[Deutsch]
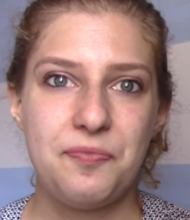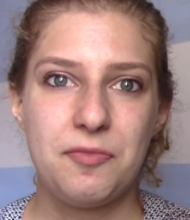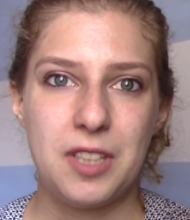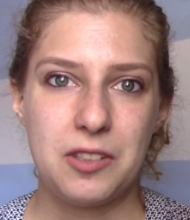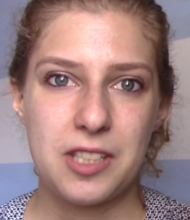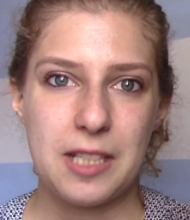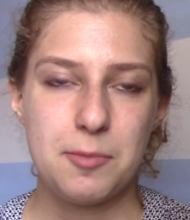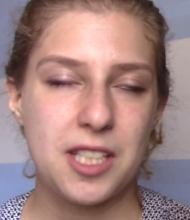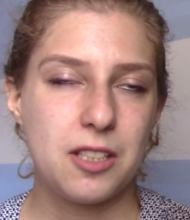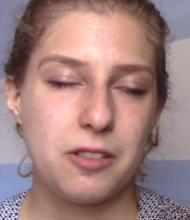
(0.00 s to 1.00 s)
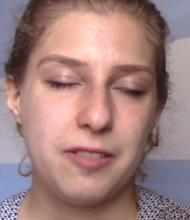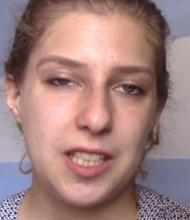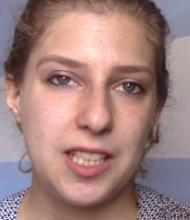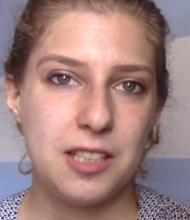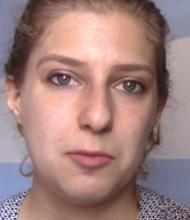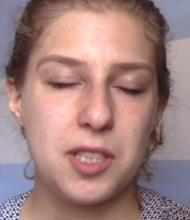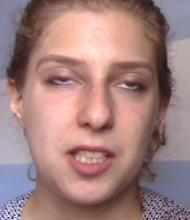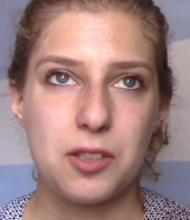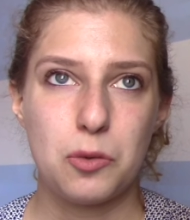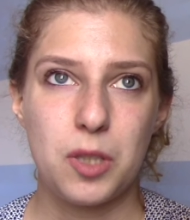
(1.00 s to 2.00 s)
wenn du selbst introvertiert
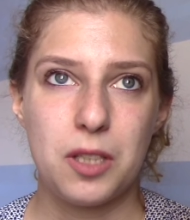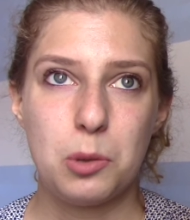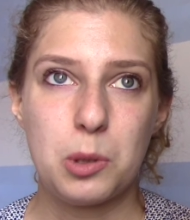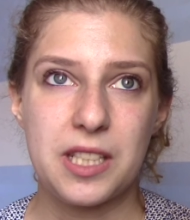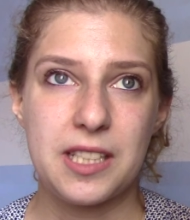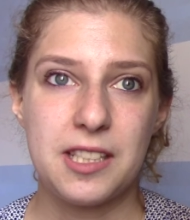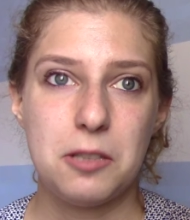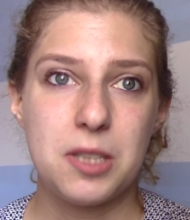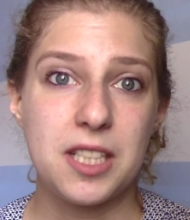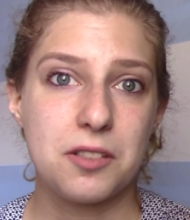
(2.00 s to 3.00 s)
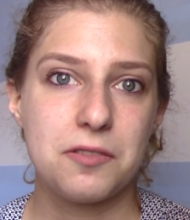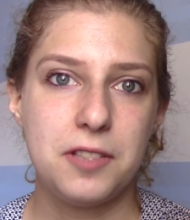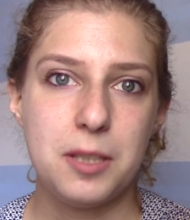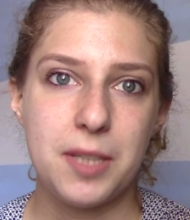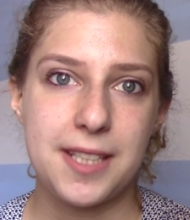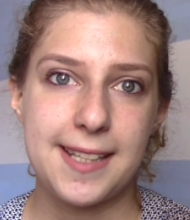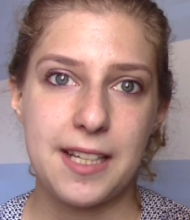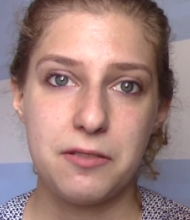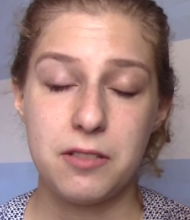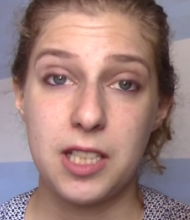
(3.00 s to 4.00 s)
bist oder hochsensibel, dass du viel mehr
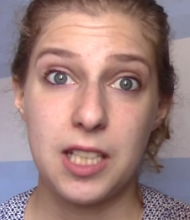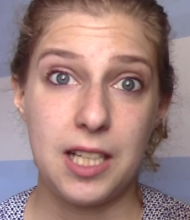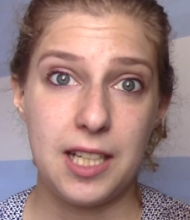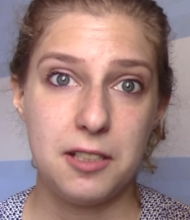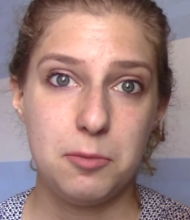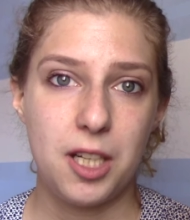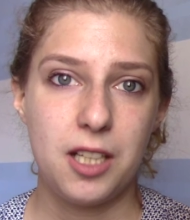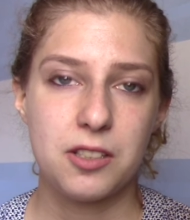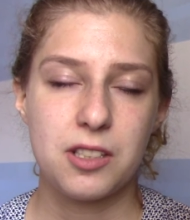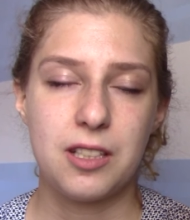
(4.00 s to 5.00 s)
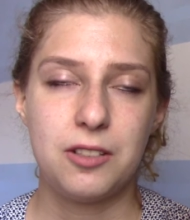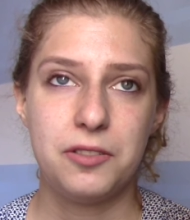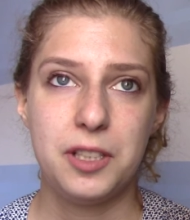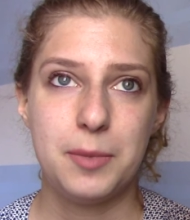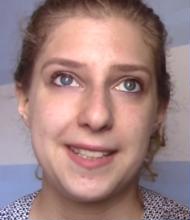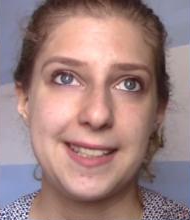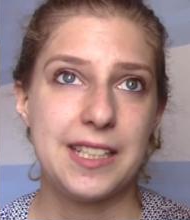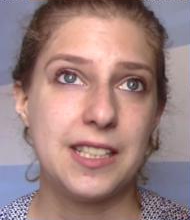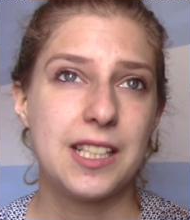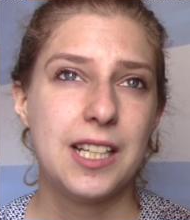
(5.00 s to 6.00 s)
Zeit für dich alleine brauchst, auch viel mehr
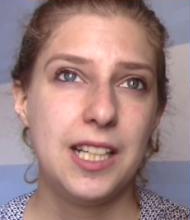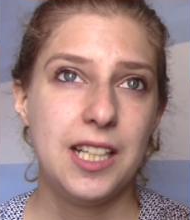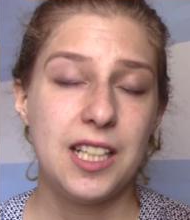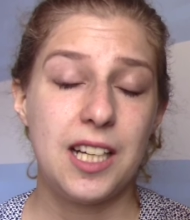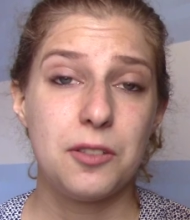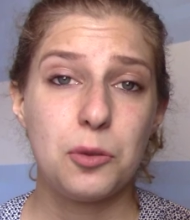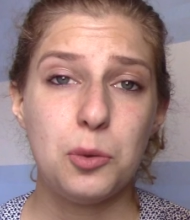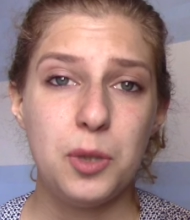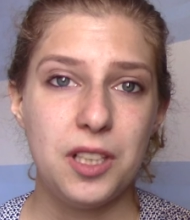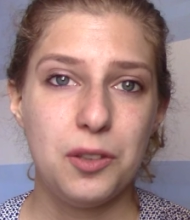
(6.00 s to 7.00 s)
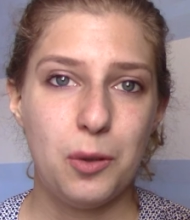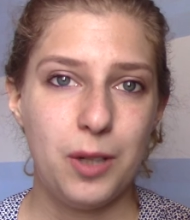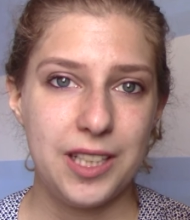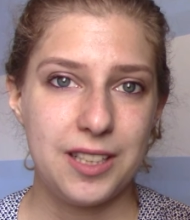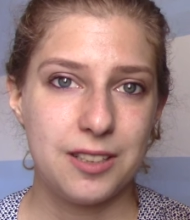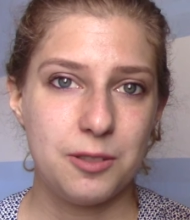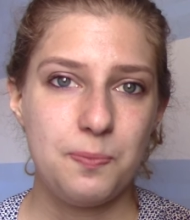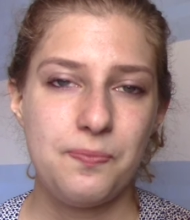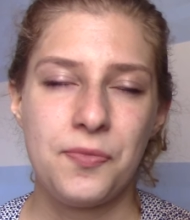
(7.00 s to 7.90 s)
Zeit an ruhigen Orten.